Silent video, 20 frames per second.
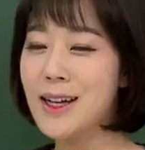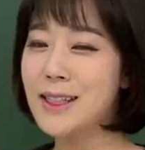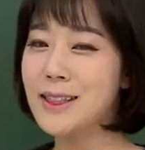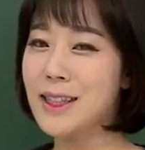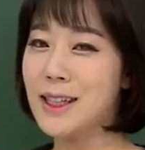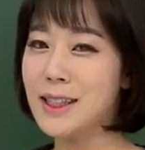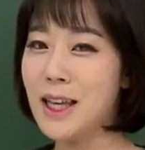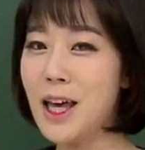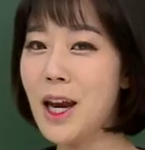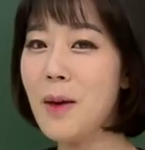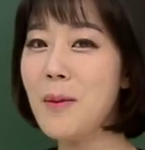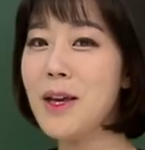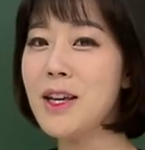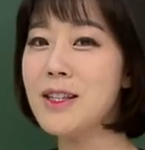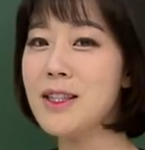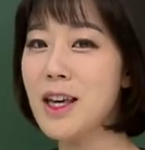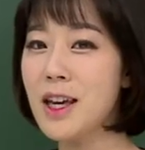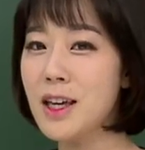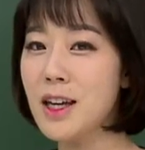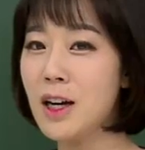자, 사람의
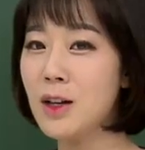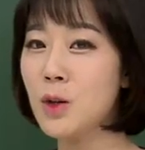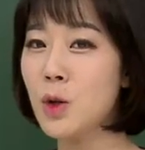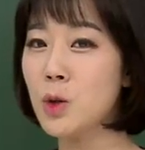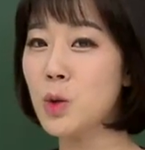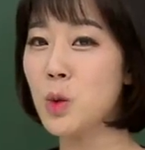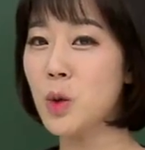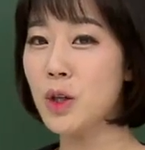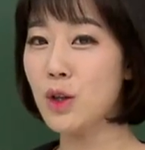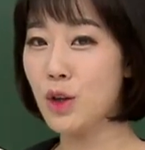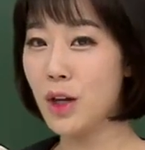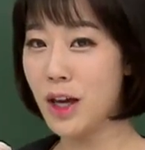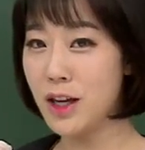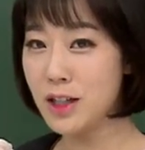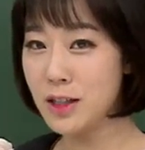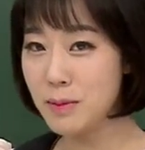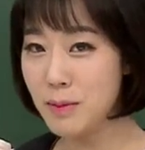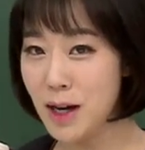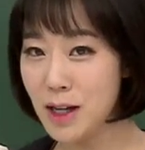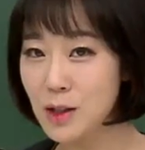인생이란 것도 이렇게
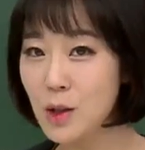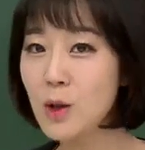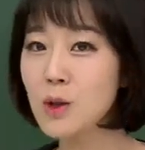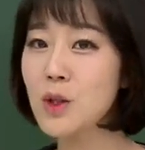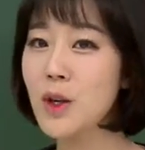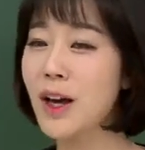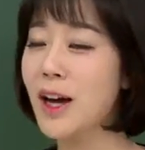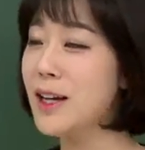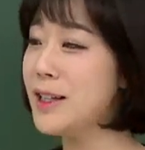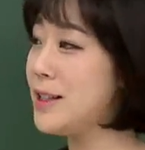흥망성쇠가